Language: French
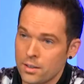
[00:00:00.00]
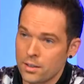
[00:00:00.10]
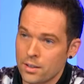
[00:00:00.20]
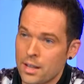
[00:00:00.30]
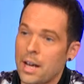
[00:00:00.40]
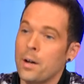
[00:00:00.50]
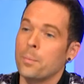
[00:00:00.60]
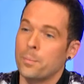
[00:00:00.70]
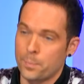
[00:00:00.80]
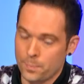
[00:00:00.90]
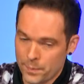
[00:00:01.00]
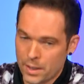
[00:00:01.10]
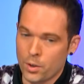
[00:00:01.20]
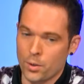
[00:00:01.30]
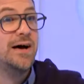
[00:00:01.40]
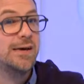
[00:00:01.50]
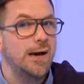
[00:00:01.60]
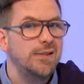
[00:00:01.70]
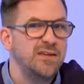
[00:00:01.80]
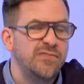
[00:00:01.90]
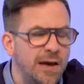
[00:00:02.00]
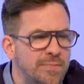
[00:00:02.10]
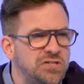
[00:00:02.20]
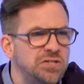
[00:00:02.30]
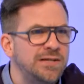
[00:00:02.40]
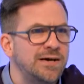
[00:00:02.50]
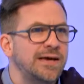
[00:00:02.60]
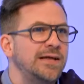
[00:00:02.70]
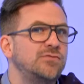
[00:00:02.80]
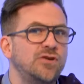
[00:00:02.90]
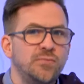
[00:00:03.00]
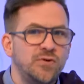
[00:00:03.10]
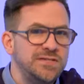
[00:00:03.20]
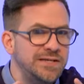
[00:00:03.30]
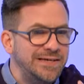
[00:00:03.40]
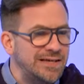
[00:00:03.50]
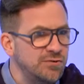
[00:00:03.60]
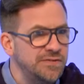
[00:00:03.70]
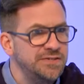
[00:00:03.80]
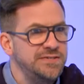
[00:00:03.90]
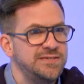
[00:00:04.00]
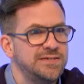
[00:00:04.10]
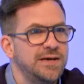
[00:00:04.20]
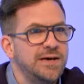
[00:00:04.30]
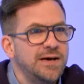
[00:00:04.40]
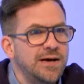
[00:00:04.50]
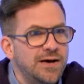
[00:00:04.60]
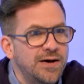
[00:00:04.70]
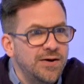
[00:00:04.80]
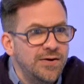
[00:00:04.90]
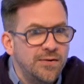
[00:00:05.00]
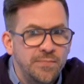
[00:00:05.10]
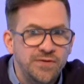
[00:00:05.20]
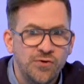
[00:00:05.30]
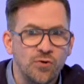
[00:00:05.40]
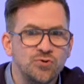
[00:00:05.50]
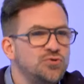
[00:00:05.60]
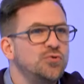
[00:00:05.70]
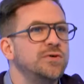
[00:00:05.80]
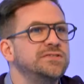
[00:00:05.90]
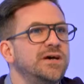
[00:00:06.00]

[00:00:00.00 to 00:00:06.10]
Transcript: Non, il y aura ah, aussi la salle d'arcade des vraies machines d'arcade comme dans les années 90, euh, mais dans leur jus, quoi.